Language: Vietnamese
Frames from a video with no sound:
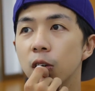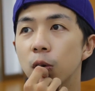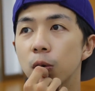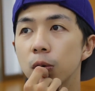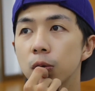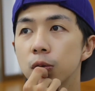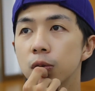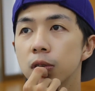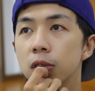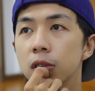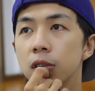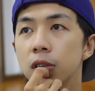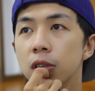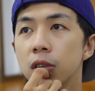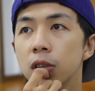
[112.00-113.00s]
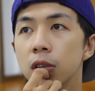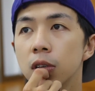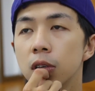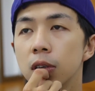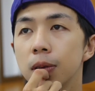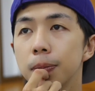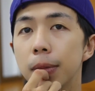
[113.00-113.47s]
cũ
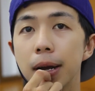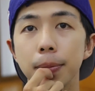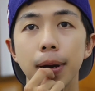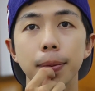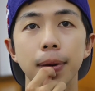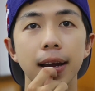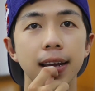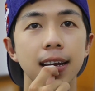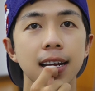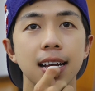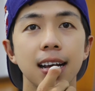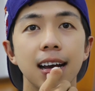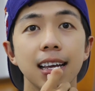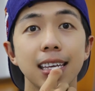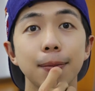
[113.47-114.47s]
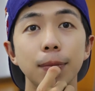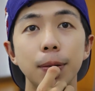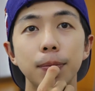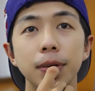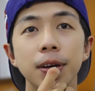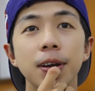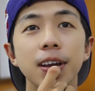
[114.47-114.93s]
bảy bảy bảy
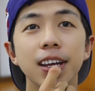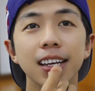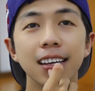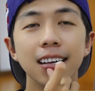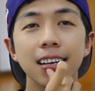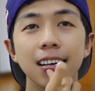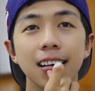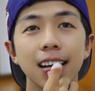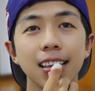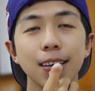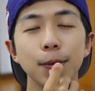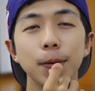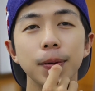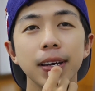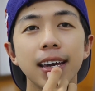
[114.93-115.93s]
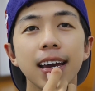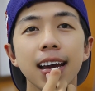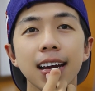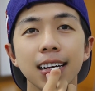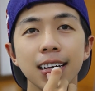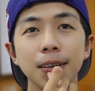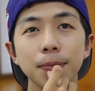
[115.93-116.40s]
250
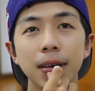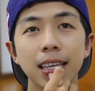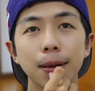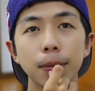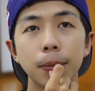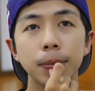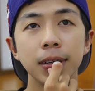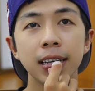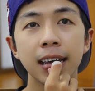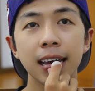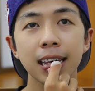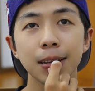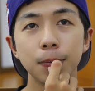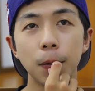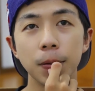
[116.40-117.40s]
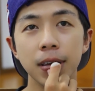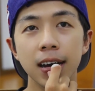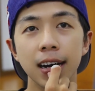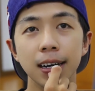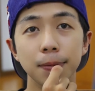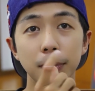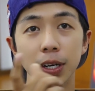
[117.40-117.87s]
250k đến 350k trên một
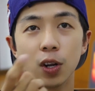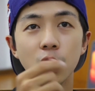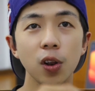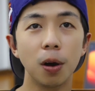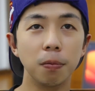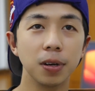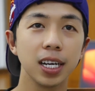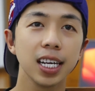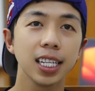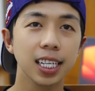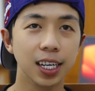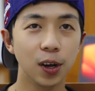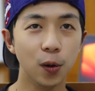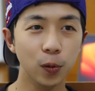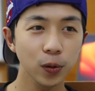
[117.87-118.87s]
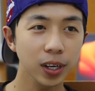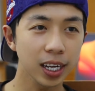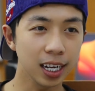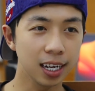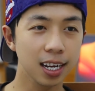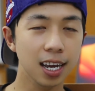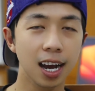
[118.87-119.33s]
giờ mình nói lộn cái từ cũ
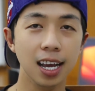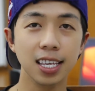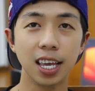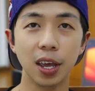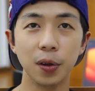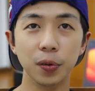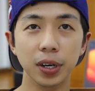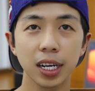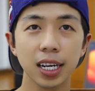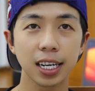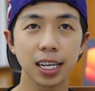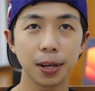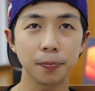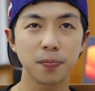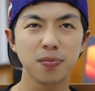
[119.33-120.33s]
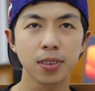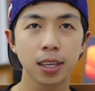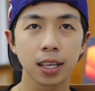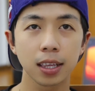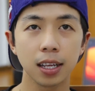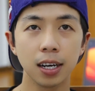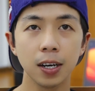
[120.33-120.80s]
là hơi hơi nhiều anh em
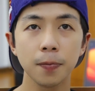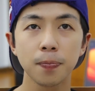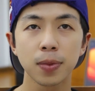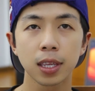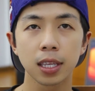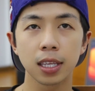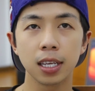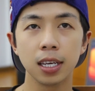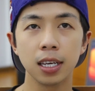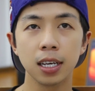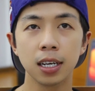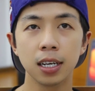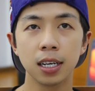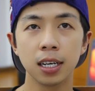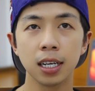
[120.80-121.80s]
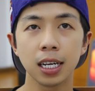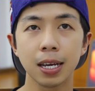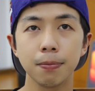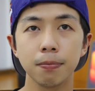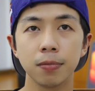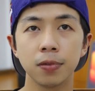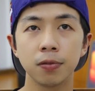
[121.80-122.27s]
đó thì uh, anh
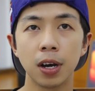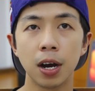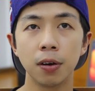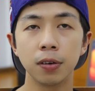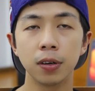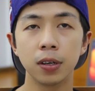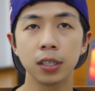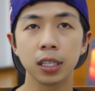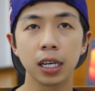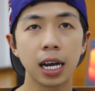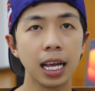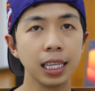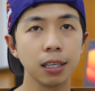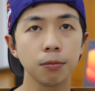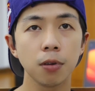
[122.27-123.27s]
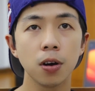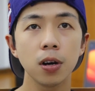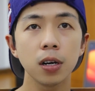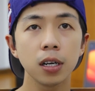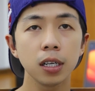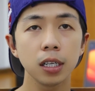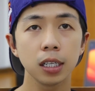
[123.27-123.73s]
em vào thực hành trong
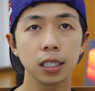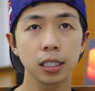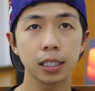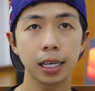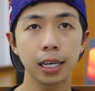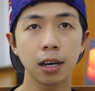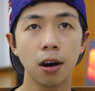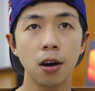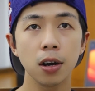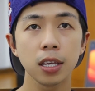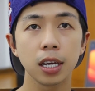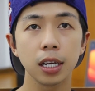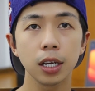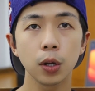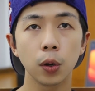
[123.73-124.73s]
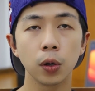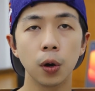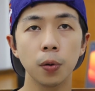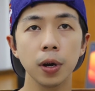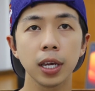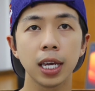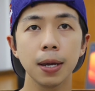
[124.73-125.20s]
đó sẽ có những cái đội
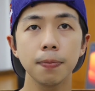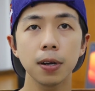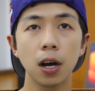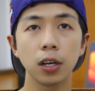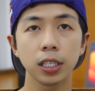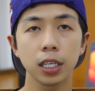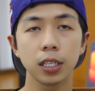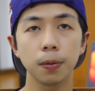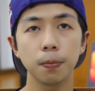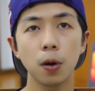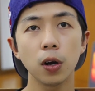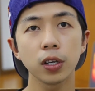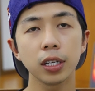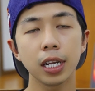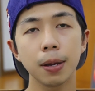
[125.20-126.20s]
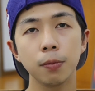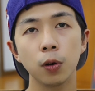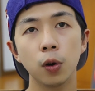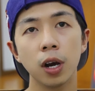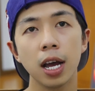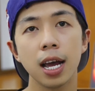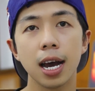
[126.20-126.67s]
ngũ ekip đó họ sẽ support cho anh em
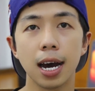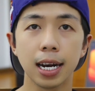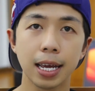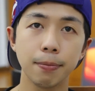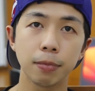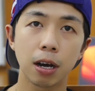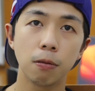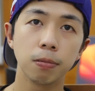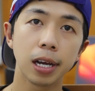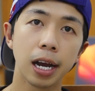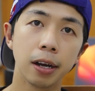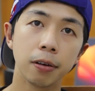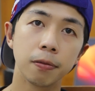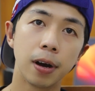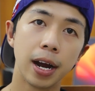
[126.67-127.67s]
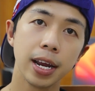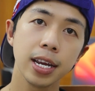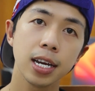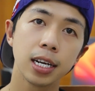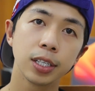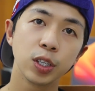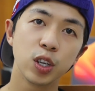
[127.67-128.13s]
luôn anh em không cần
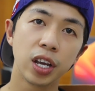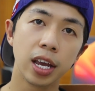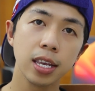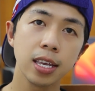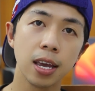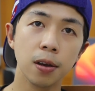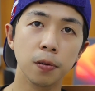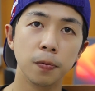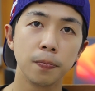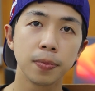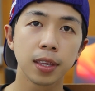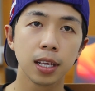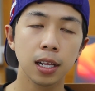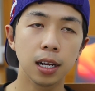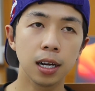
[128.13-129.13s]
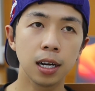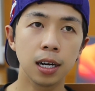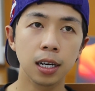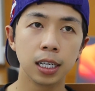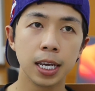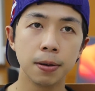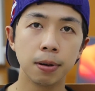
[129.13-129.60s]
phải uh, suy nghĩ nhiều
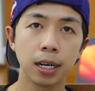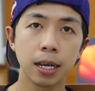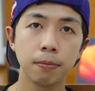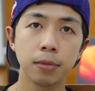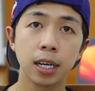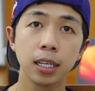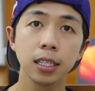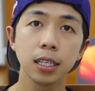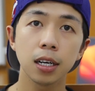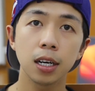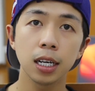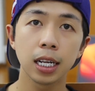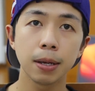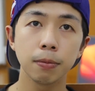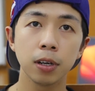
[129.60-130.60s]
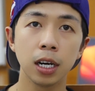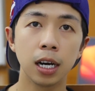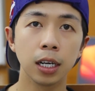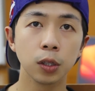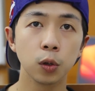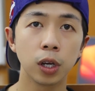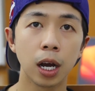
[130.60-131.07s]
uh, khi mà anh em đến đó anh em
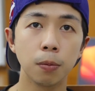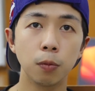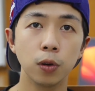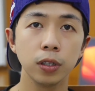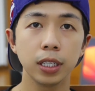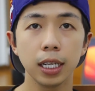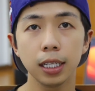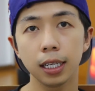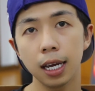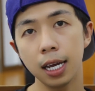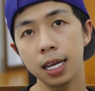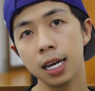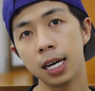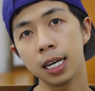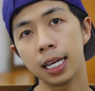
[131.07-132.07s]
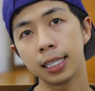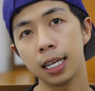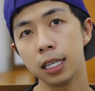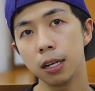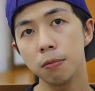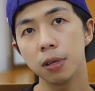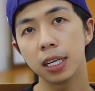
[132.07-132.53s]
nói uh, tôi cần muốn set cái uh,
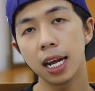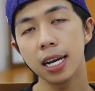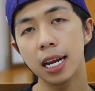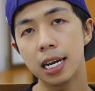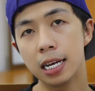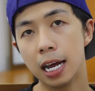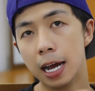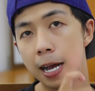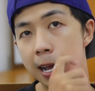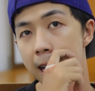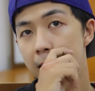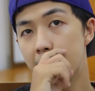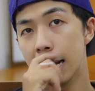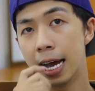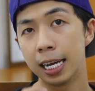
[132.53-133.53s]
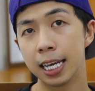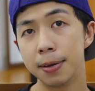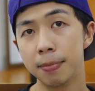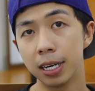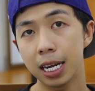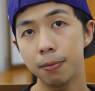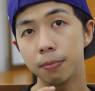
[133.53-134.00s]
lighting giống như thế này nè à, khi
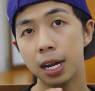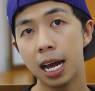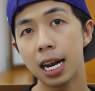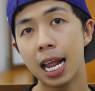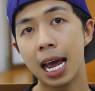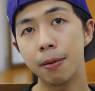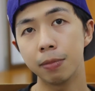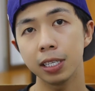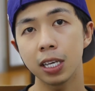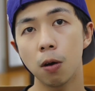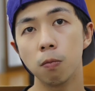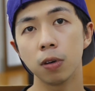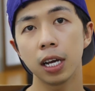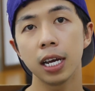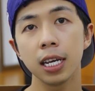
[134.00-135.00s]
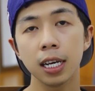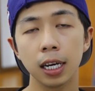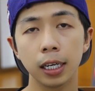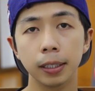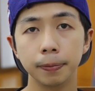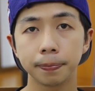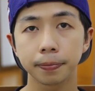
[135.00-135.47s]
mà anh em đã làm ở trong cái
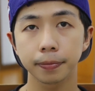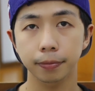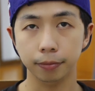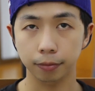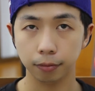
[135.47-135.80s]
uh,